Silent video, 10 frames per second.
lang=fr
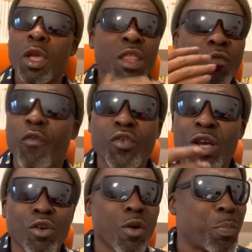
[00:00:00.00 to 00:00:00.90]
Si vous voulez
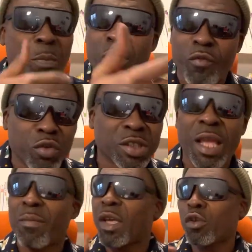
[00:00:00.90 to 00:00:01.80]
que le peuple vous
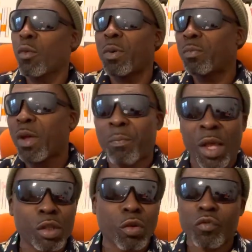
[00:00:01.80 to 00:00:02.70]
aime et que le peuple
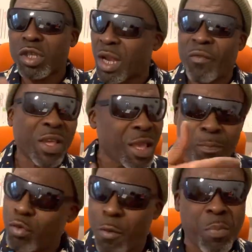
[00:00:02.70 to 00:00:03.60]
parle de vous, travaillez
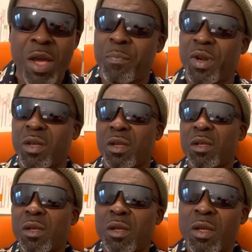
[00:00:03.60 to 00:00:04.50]
pour le peuple.
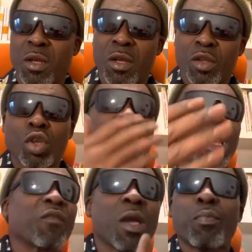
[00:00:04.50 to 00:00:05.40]
Tu
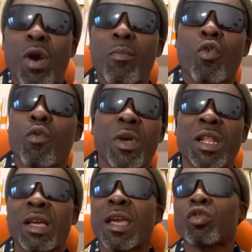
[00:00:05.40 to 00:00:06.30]
travailles pour Amoukou
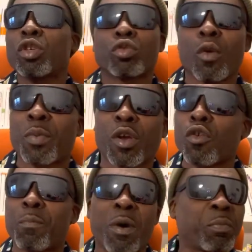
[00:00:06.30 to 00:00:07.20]
Belinga et tu es surpris que
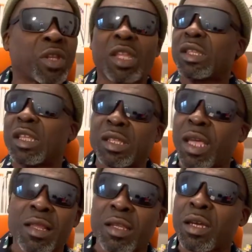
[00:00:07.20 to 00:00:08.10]
le peuple te
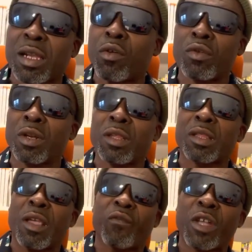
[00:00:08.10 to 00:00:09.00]
déteste, Raoul
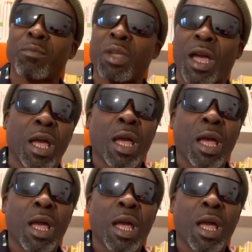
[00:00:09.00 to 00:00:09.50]
Stéphane Bia.